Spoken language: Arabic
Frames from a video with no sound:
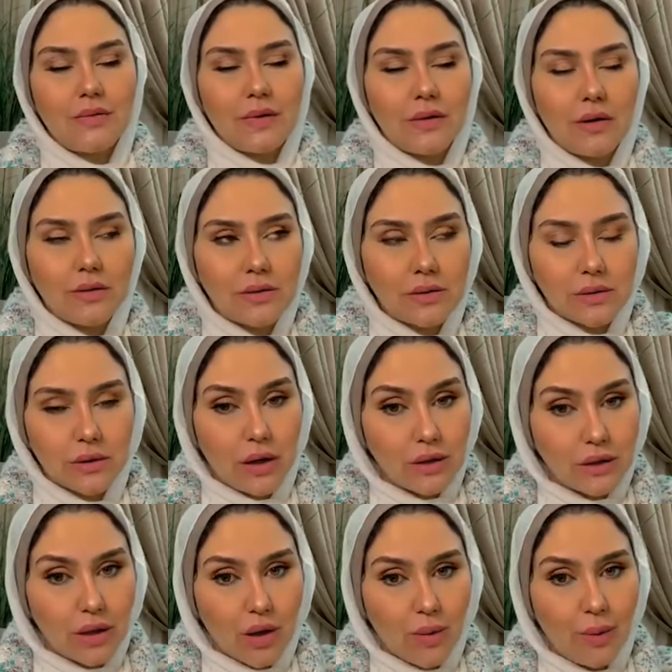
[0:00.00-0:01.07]

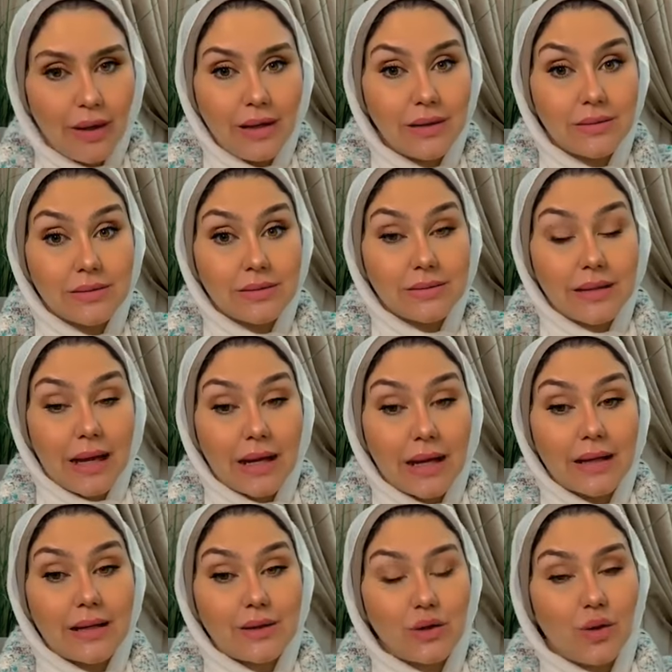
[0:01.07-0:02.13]
فقدر رقم واحد
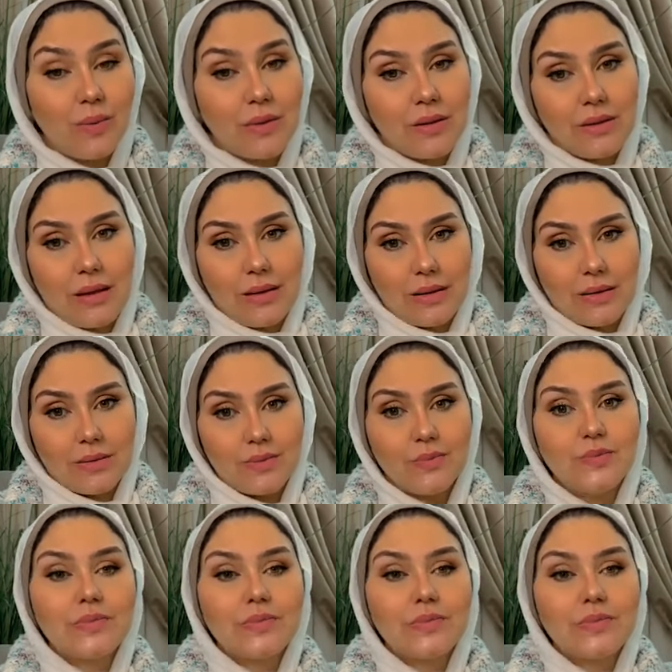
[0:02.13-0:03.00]
تاكد ان هو بيتجاهلك